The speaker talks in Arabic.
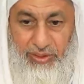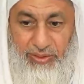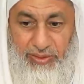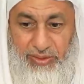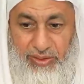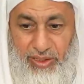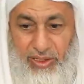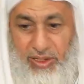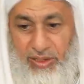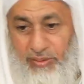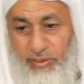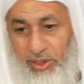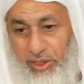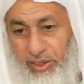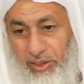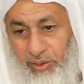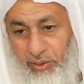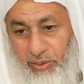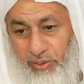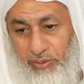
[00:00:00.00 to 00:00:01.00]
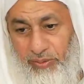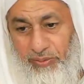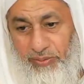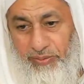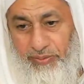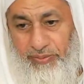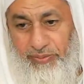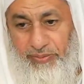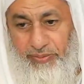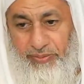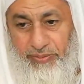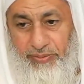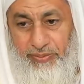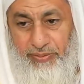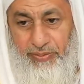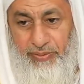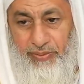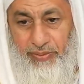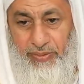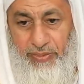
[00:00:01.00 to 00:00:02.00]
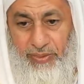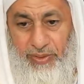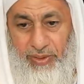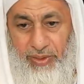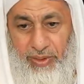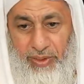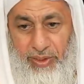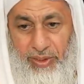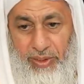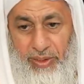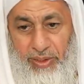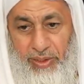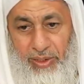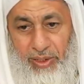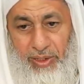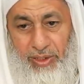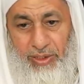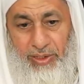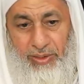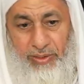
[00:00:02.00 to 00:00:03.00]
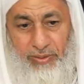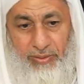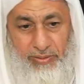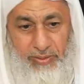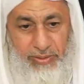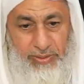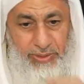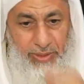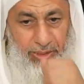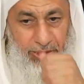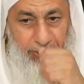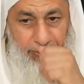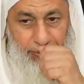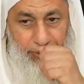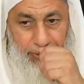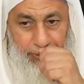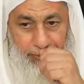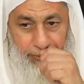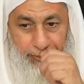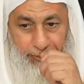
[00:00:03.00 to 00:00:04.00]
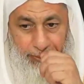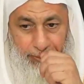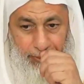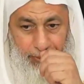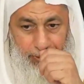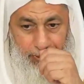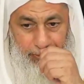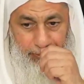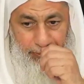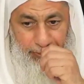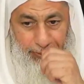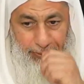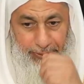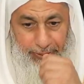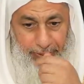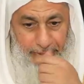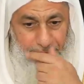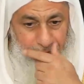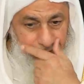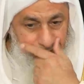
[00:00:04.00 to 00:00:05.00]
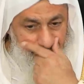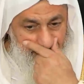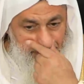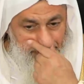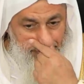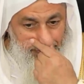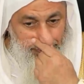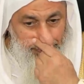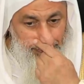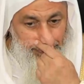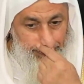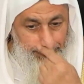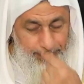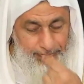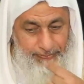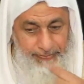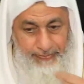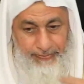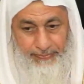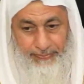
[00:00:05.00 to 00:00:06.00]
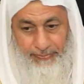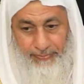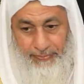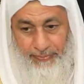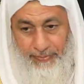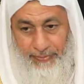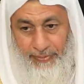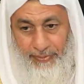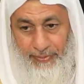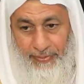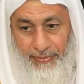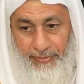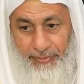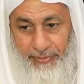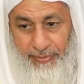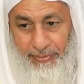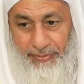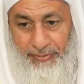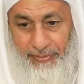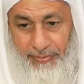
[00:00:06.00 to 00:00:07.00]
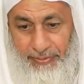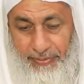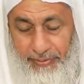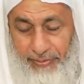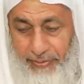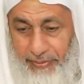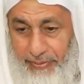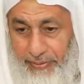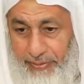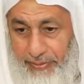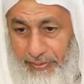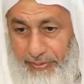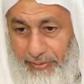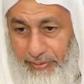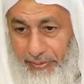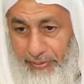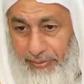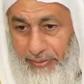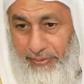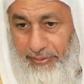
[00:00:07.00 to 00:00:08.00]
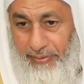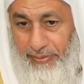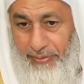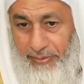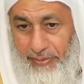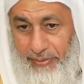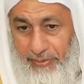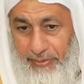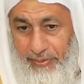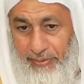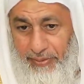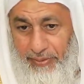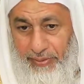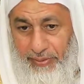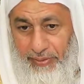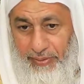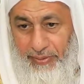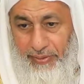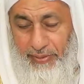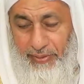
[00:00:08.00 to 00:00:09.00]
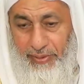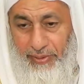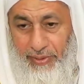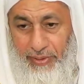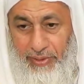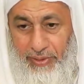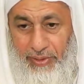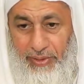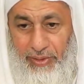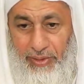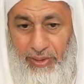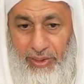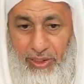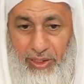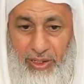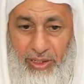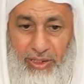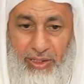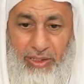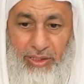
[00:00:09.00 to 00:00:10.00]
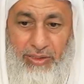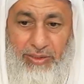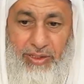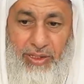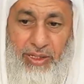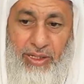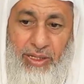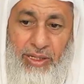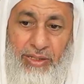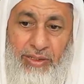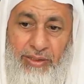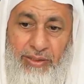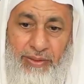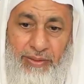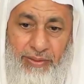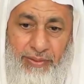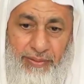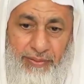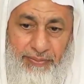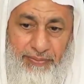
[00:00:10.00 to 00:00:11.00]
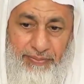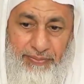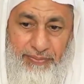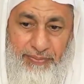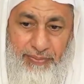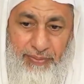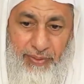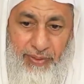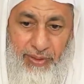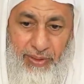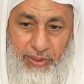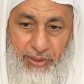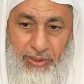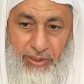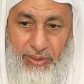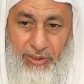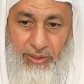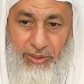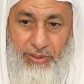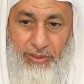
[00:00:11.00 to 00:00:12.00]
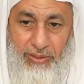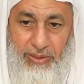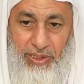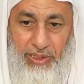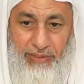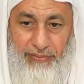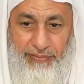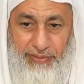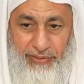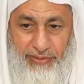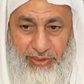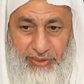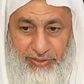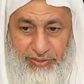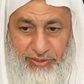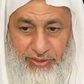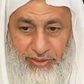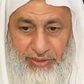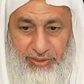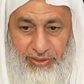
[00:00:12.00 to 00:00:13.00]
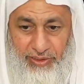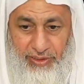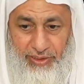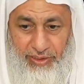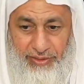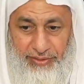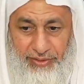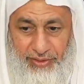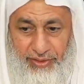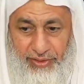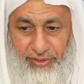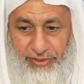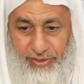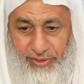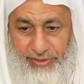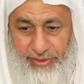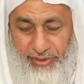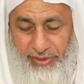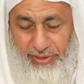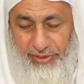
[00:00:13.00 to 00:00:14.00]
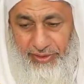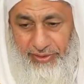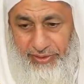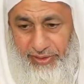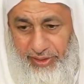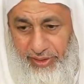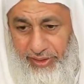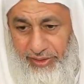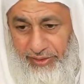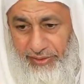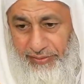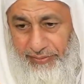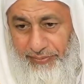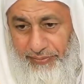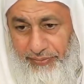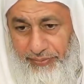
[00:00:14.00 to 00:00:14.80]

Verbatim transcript: السلام عليكم السلام عليكم مصطفى عليكم السلام ورحمة الله وبركاته قول لحضرتك ازاي المؤمن يوصل لدرجة الإحسان الإحسان كيف تصل إلى درجة الإحسان